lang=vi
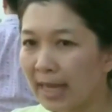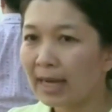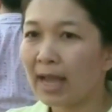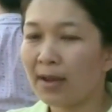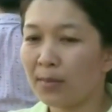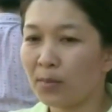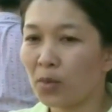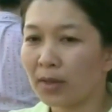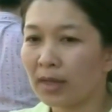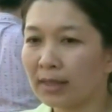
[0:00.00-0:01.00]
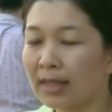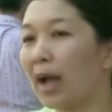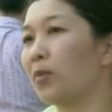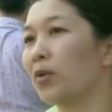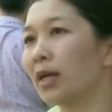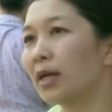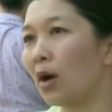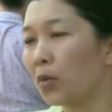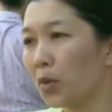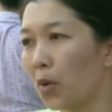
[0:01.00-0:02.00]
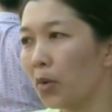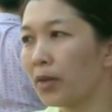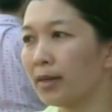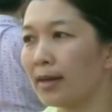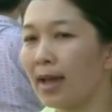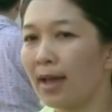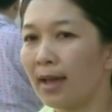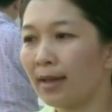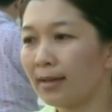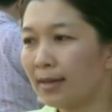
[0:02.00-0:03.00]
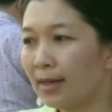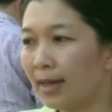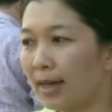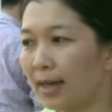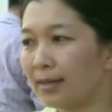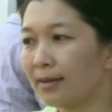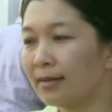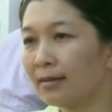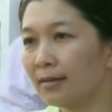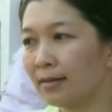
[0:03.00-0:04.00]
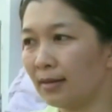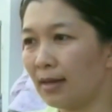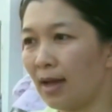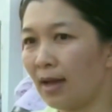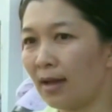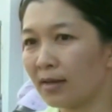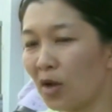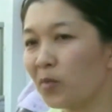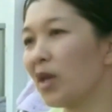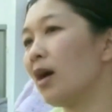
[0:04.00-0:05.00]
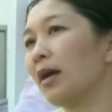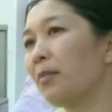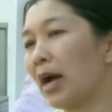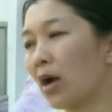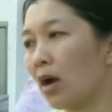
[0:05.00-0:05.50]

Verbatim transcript: là một cái tạo một cái cầu nối để ờ, những người nông dân các bà con